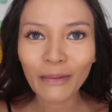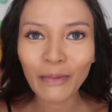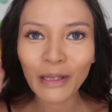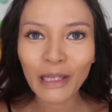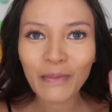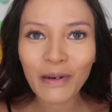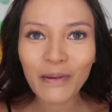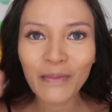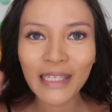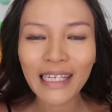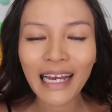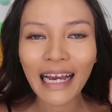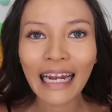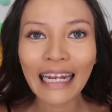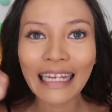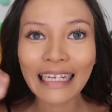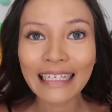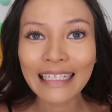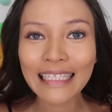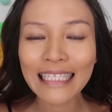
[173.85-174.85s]
Teman-teman bisa
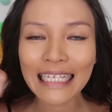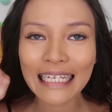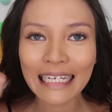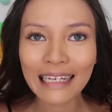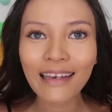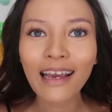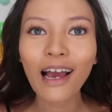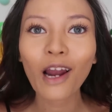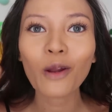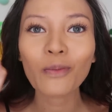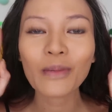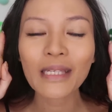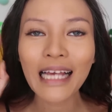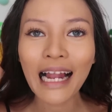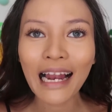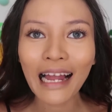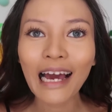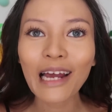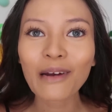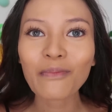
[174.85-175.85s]
klik di sini kalau
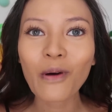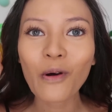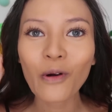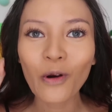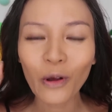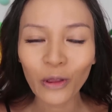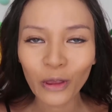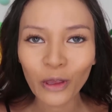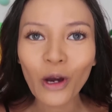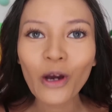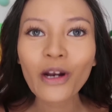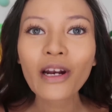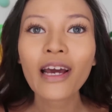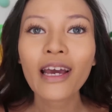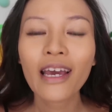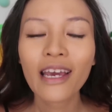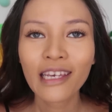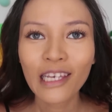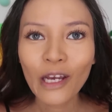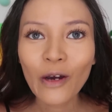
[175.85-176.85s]
misalkan mau nonton.
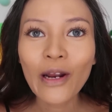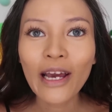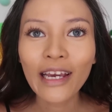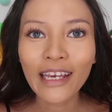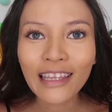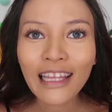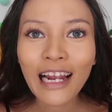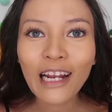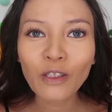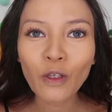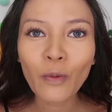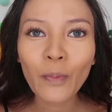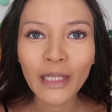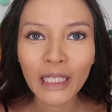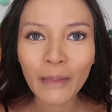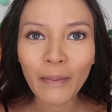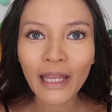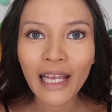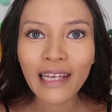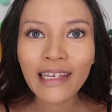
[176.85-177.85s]
Ya udah kita langsung
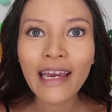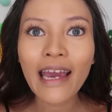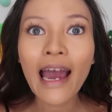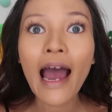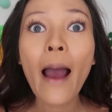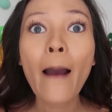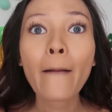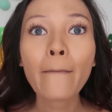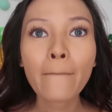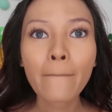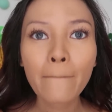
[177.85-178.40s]
percepat aja ya.